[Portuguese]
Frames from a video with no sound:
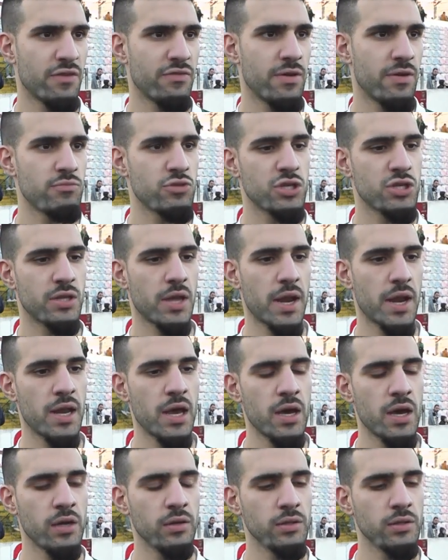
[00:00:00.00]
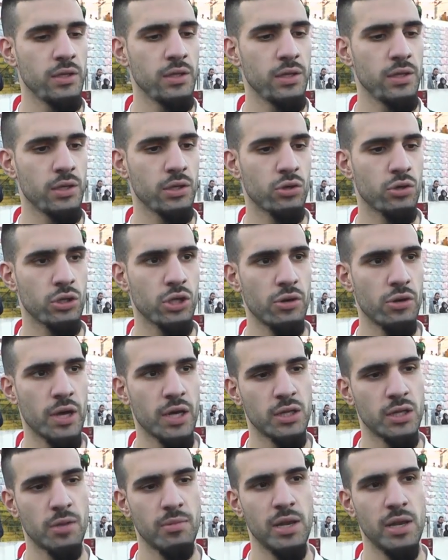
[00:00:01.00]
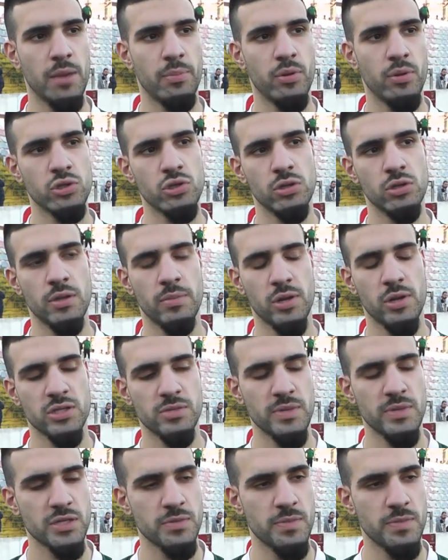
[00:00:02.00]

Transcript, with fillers: vamos treinar e continuar a trabalhar para o jogo da próxima